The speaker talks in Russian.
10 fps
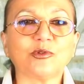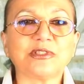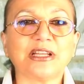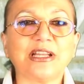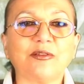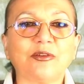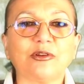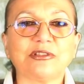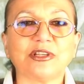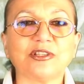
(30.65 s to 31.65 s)

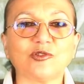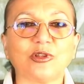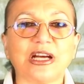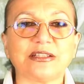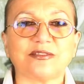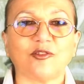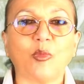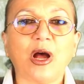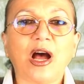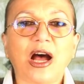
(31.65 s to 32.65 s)
устанавливаются государством,